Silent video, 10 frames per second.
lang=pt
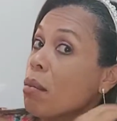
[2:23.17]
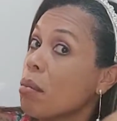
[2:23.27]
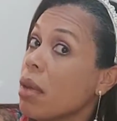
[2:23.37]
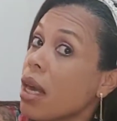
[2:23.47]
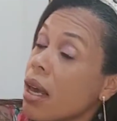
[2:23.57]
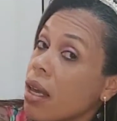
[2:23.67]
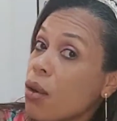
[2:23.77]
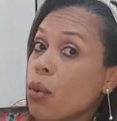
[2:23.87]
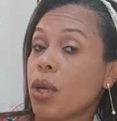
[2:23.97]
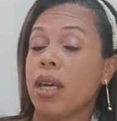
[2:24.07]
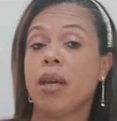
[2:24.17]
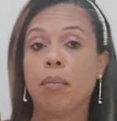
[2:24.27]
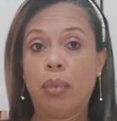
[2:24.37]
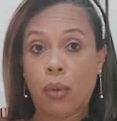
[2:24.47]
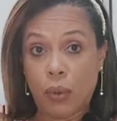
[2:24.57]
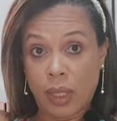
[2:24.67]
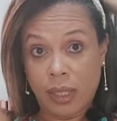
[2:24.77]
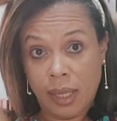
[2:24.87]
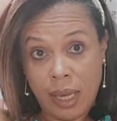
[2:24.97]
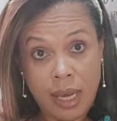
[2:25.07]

meio e pontas.